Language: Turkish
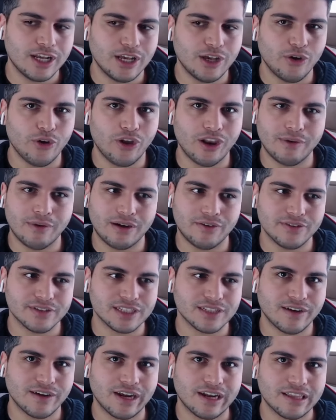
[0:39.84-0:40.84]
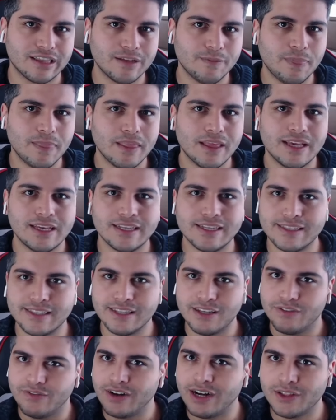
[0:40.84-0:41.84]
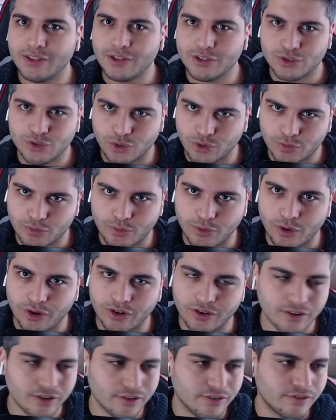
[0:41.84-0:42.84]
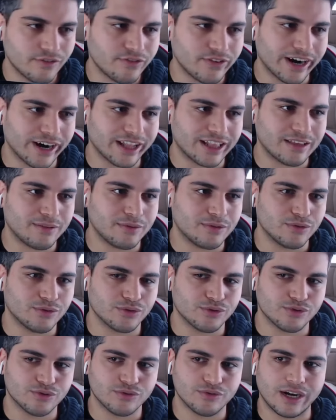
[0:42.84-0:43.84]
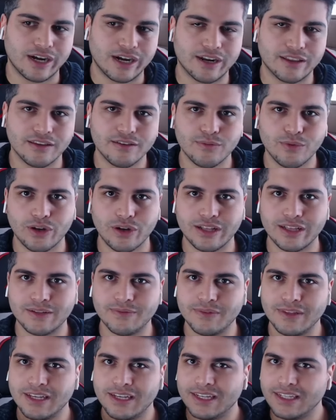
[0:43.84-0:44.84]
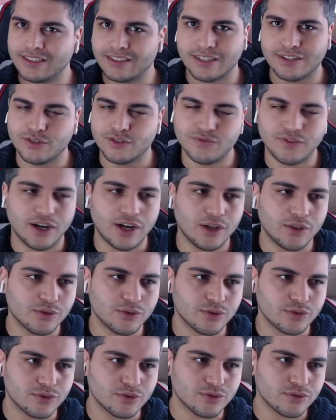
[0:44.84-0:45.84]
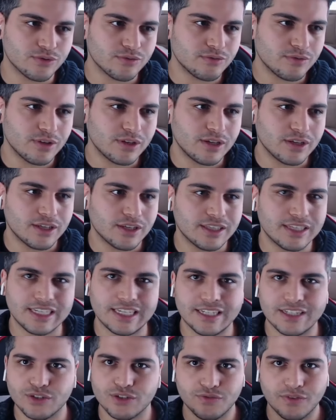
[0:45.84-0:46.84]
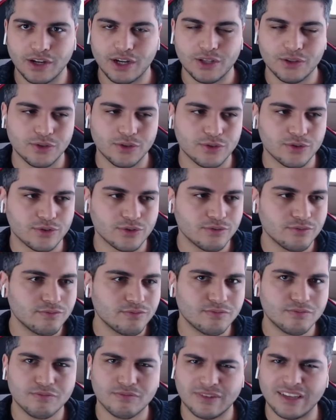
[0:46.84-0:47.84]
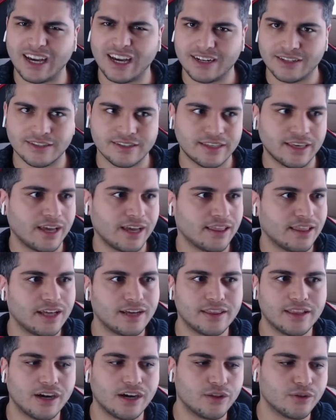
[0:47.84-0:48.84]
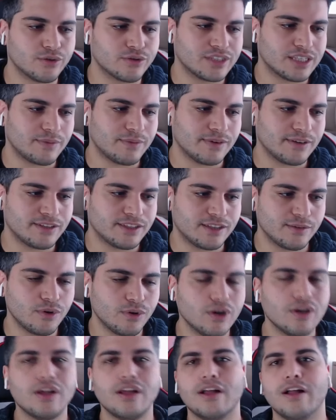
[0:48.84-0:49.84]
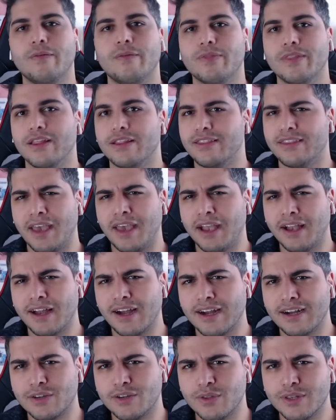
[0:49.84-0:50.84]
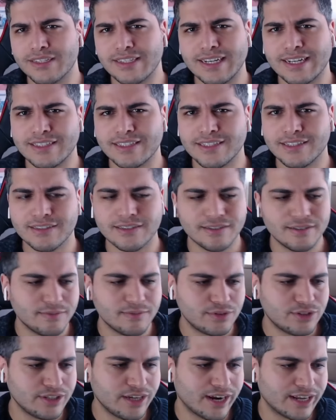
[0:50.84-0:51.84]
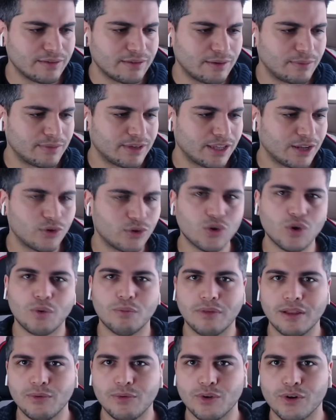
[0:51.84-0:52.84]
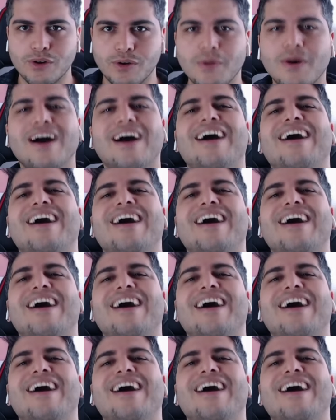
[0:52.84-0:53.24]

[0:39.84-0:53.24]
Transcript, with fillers: Böyle bir havası vardı. Stili falan da çok böyle farklı bir duruşu vardı. Böyle saçı falan olsun, giriş falan olsun. Tarzdı yani daha, daha doğrusu demek istedim o. TNK hakkında zaten bir şeyler demem gerekiyor mu bilmiyorum ama